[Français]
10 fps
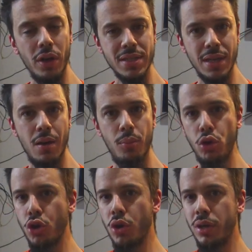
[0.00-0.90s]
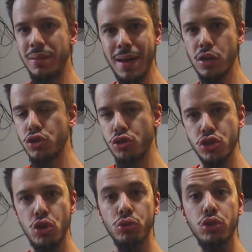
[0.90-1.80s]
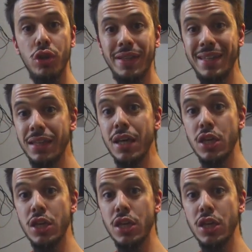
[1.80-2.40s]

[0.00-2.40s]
ressemble l'image, le son, tout le kit,